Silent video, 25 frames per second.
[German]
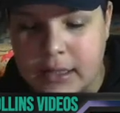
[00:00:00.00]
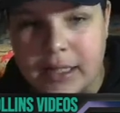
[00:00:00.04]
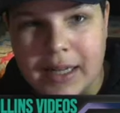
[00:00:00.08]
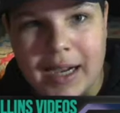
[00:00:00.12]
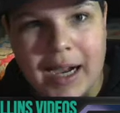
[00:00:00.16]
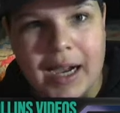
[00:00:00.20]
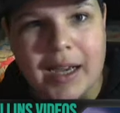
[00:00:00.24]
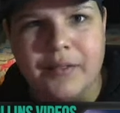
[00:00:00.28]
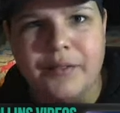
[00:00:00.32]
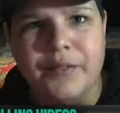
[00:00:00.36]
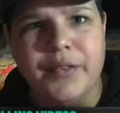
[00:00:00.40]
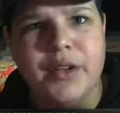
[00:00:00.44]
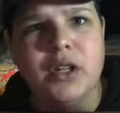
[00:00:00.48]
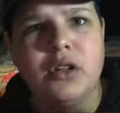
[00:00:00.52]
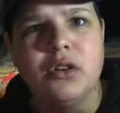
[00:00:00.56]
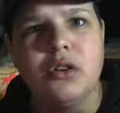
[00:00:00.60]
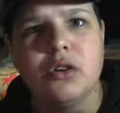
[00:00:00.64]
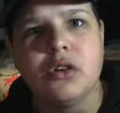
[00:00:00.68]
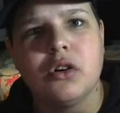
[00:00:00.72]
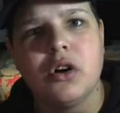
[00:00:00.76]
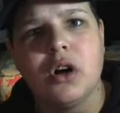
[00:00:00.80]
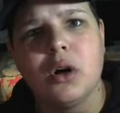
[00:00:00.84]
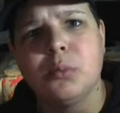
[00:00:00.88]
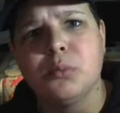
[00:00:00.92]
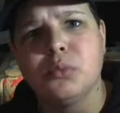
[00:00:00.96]
ein Video
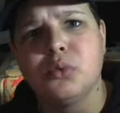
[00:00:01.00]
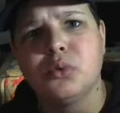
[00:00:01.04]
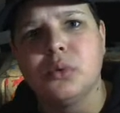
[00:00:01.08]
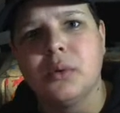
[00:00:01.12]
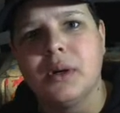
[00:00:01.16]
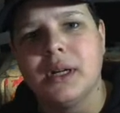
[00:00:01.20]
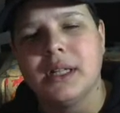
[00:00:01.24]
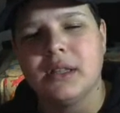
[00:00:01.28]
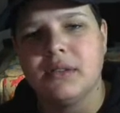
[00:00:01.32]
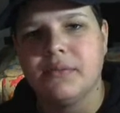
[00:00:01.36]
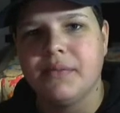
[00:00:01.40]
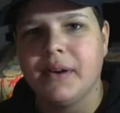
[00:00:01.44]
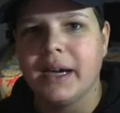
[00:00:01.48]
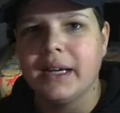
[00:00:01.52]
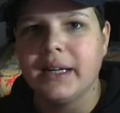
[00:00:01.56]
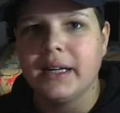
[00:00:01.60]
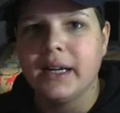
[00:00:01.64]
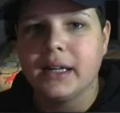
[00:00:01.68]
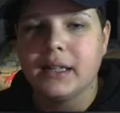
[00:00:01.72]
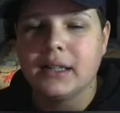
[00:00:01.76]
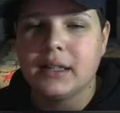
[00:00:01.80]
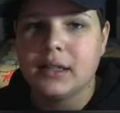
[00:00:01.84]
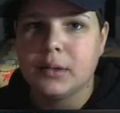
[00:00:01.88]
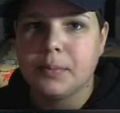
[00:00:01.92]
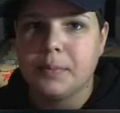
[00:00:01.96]
kommen, so als
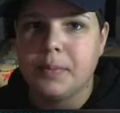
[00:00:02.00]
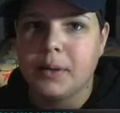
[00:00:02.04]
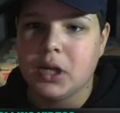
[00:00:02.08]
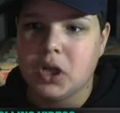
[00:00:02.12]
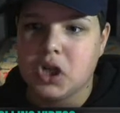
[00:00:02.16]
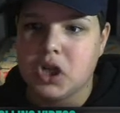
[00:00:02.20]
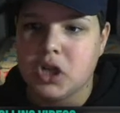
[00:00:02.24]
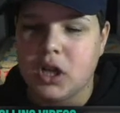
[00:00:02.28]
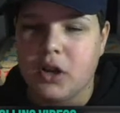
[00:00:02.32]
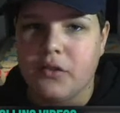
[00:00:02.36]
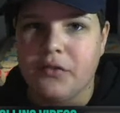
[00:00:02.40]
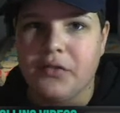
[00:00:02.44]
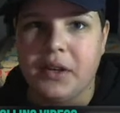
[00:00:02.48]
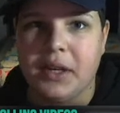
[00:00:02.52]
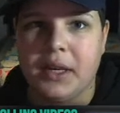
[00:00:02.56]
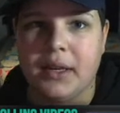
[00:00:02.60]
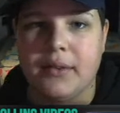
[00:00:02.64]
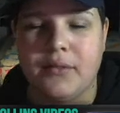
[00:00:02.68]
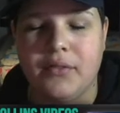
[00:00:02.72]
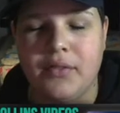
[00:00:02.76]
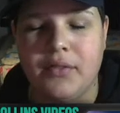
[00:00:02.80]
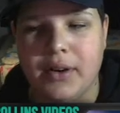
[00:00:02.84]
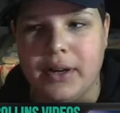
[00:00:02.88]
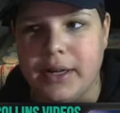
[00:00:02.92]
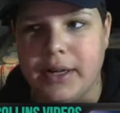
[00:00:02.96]
Weihnachtsspecial auf
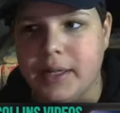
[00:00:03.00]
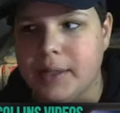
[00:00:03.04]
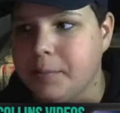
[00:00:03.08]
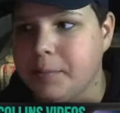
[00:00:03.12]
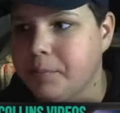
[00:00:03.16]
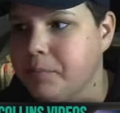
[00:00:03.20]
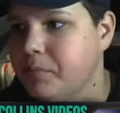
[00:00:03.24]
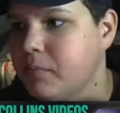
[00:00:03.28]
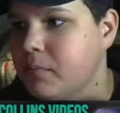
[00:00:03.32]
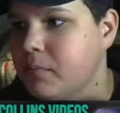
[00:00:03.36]
jeden Fall.